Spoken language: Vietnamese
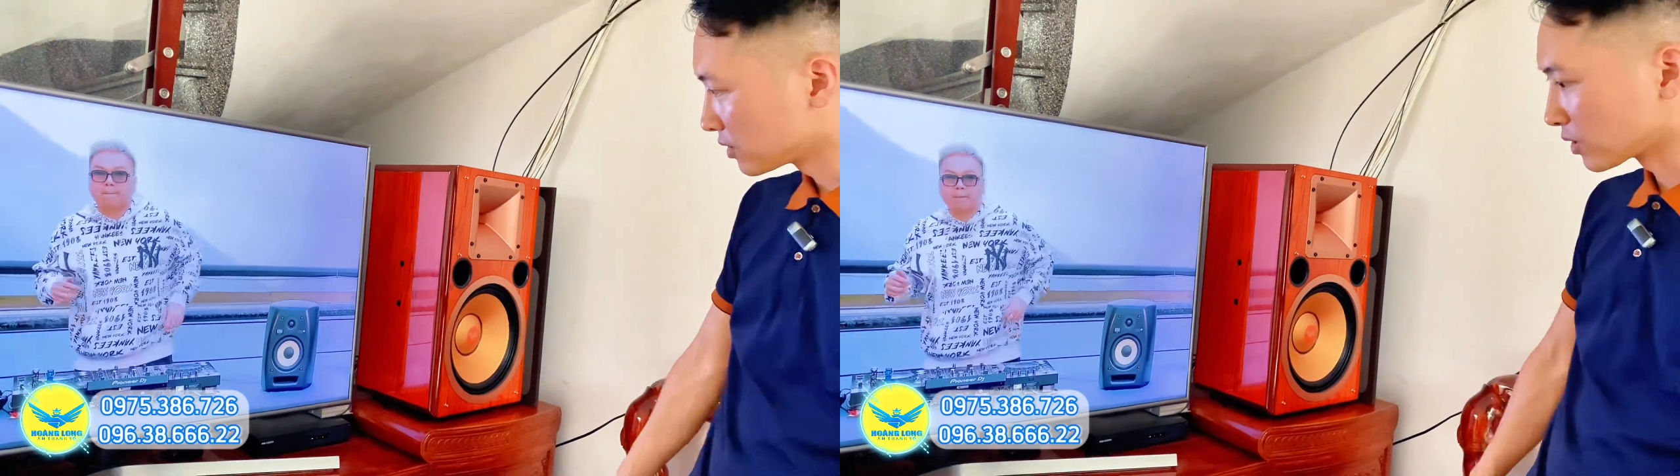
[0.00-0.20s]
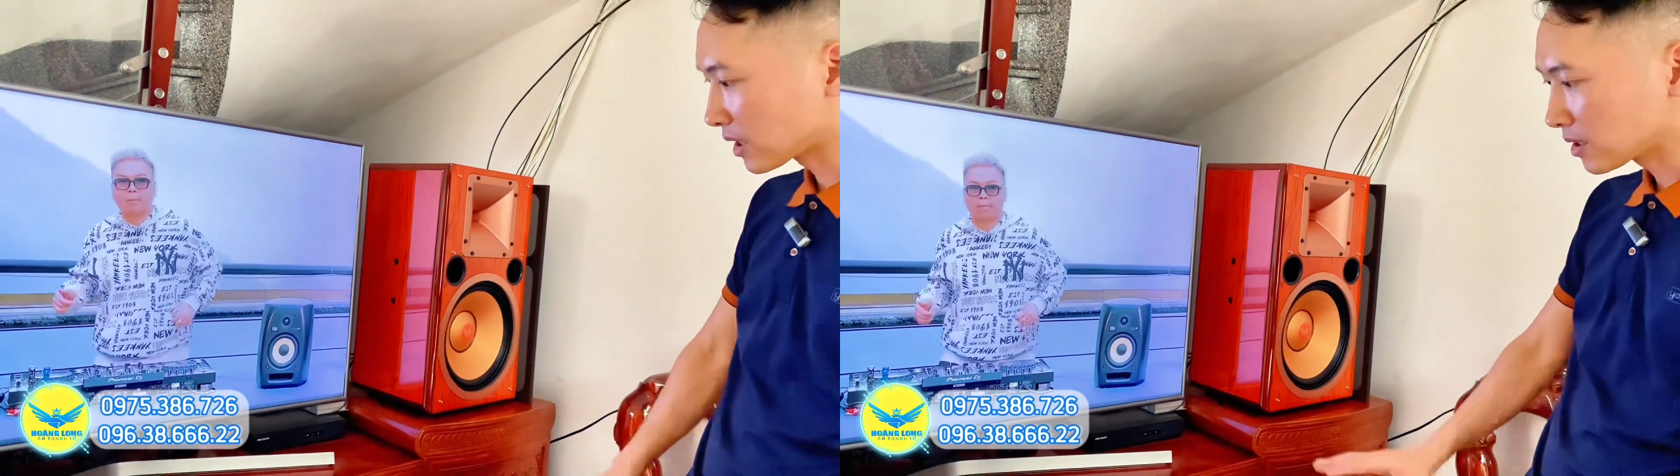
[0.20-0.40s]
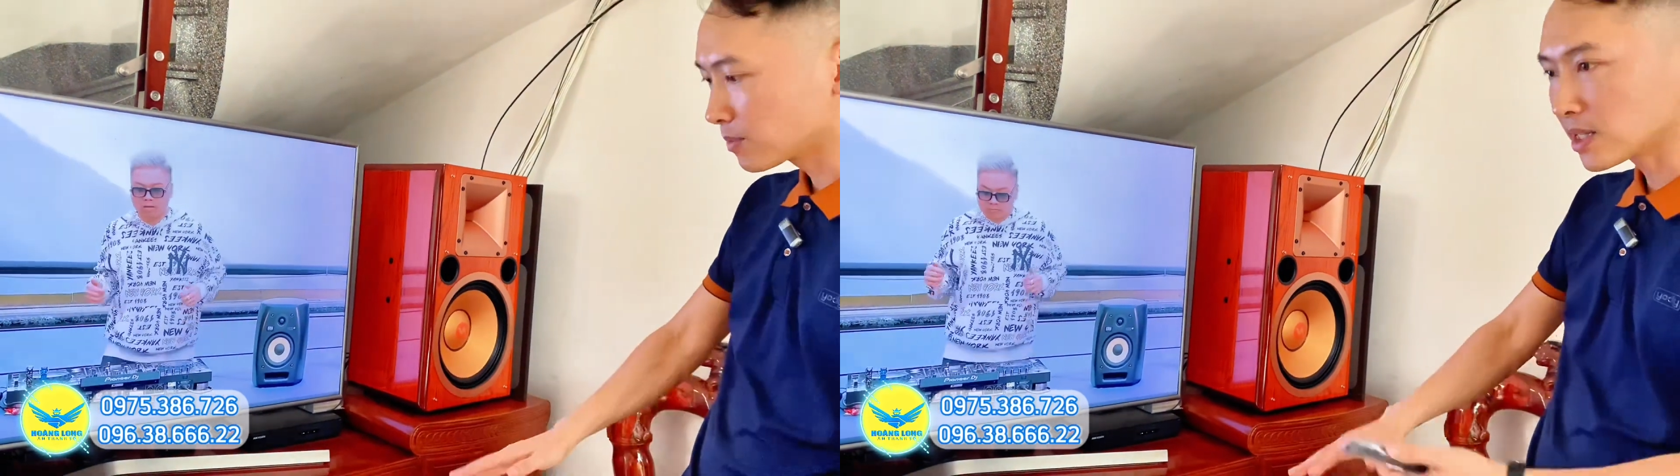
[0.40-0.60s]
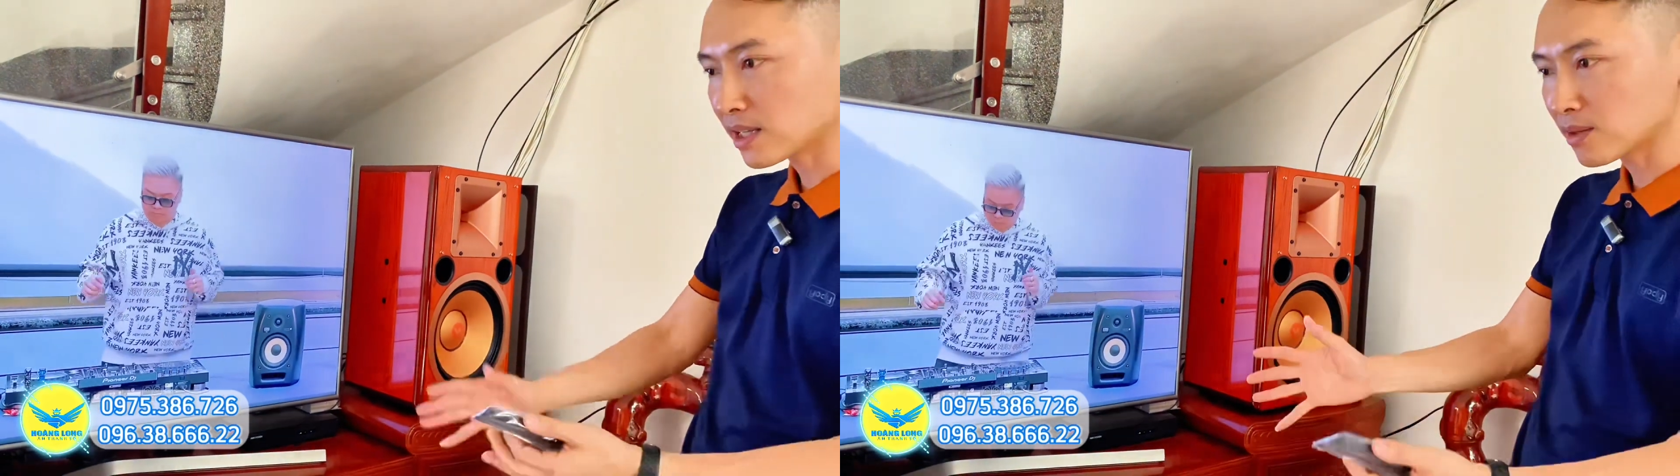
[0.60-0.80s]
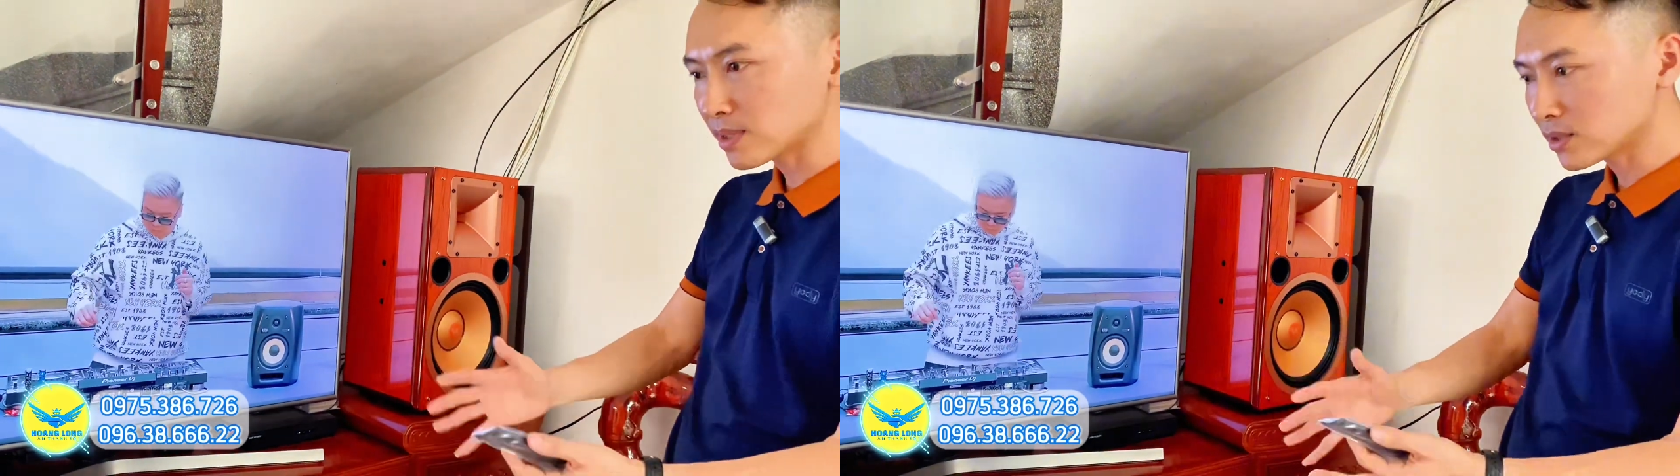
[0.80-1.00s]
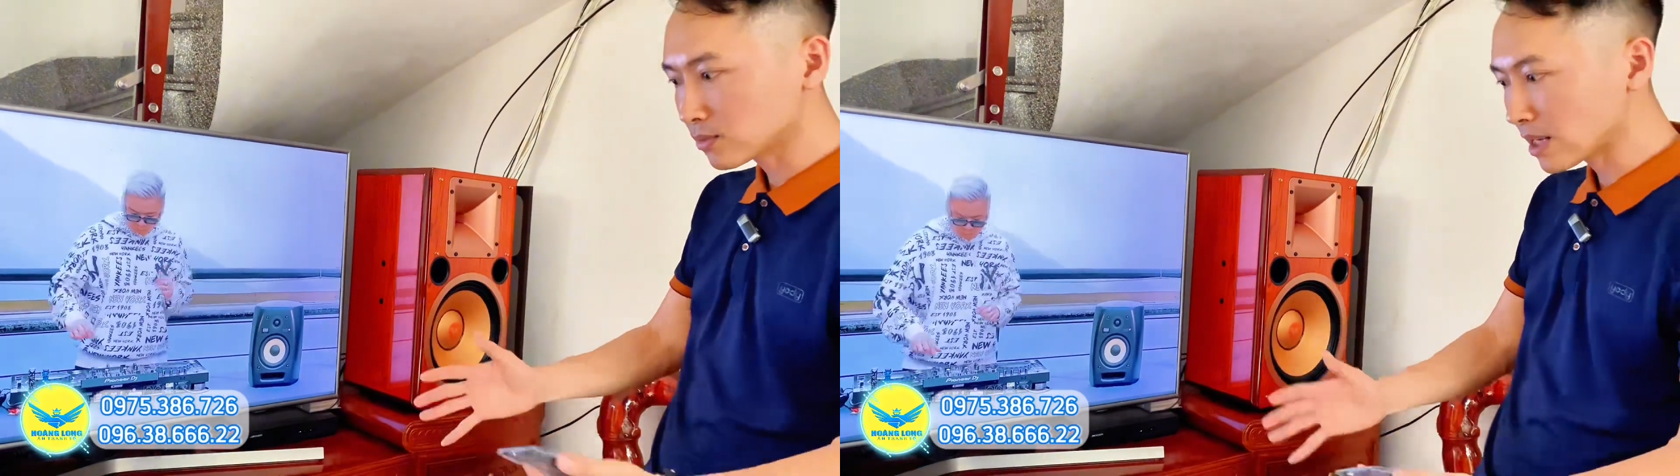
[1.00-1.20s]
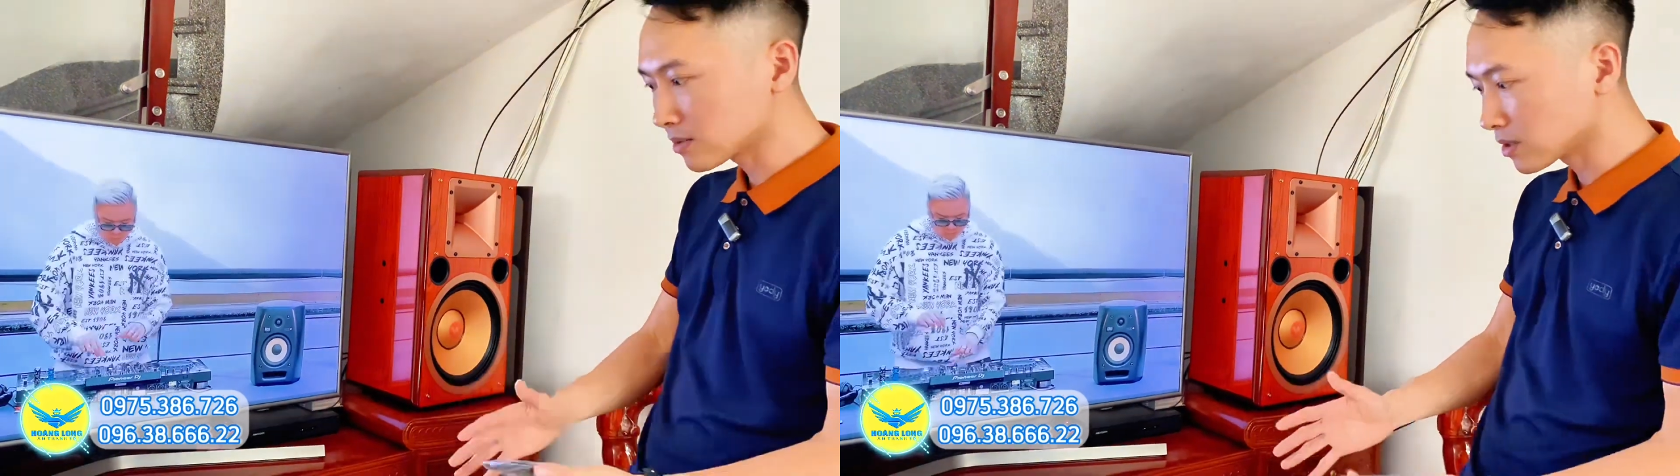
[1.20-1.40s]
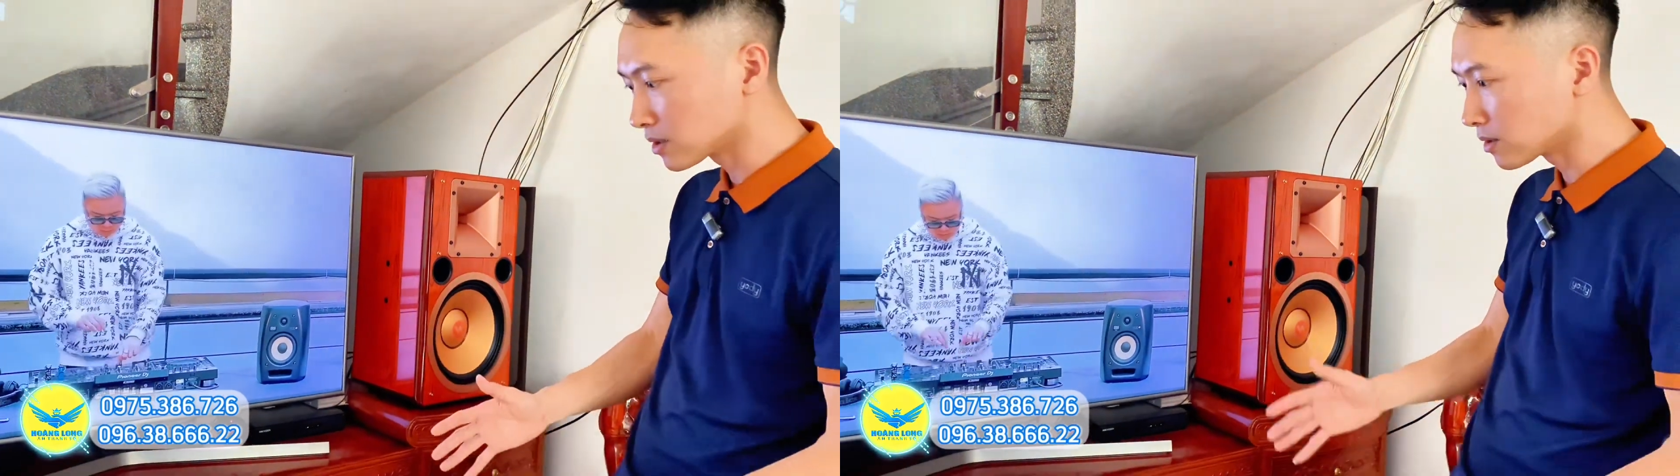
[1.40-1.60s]
rồi cái thiết bị ngày hôm nay chúng ta
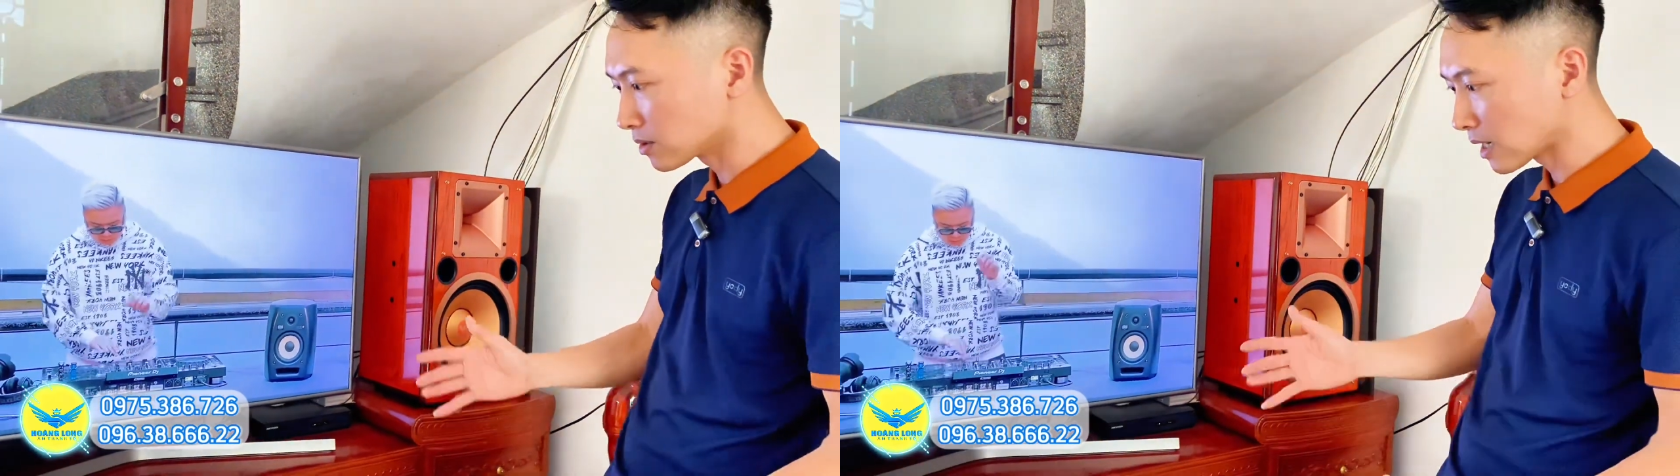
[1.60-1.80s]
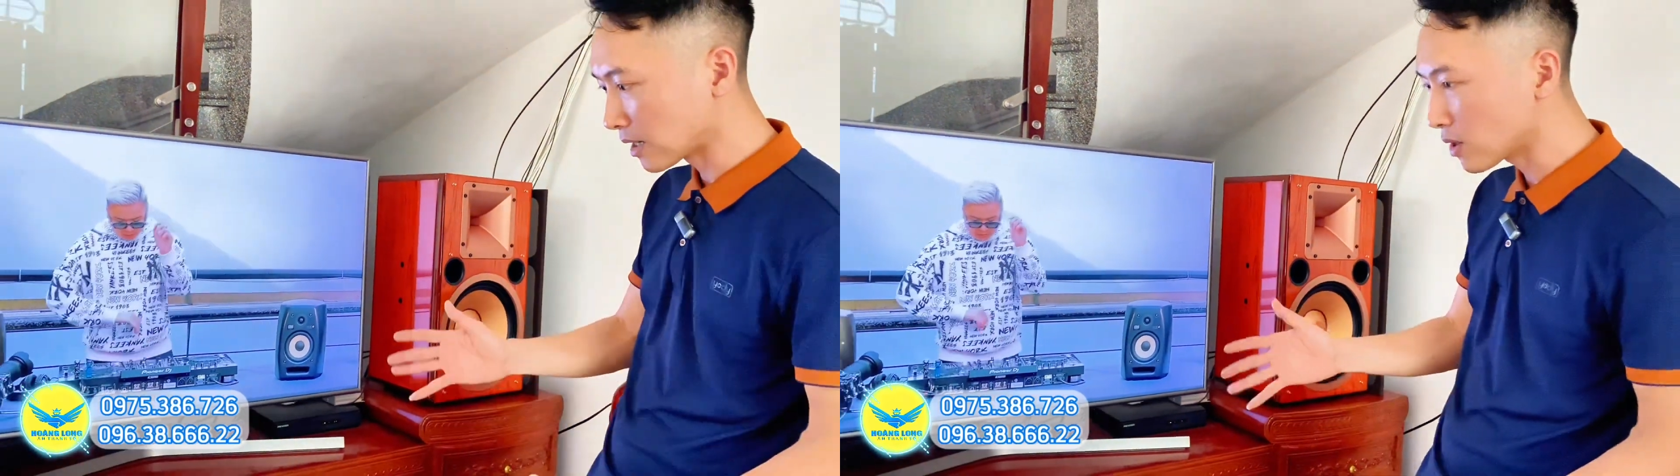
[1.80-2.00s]
cũng chơi từ cả